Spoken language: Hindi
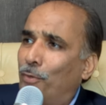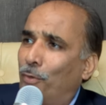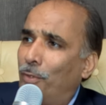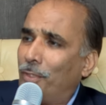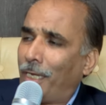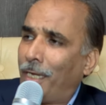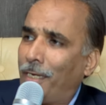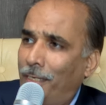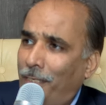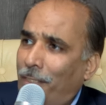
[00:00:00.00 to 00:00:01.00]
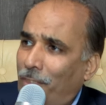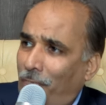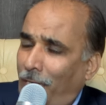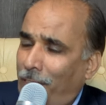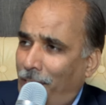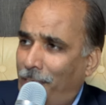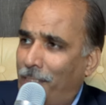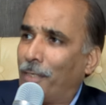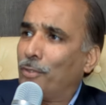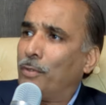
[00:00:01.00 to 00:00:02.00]
दो हज़ार सात आठ
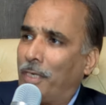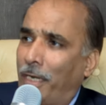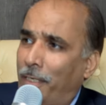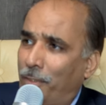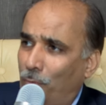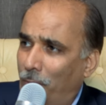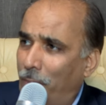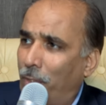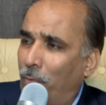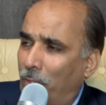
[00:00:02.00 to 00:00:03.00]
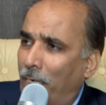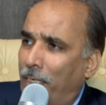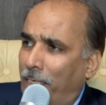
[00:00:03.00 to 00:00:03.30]
तक जो ट्रायल्स हुए थे उनका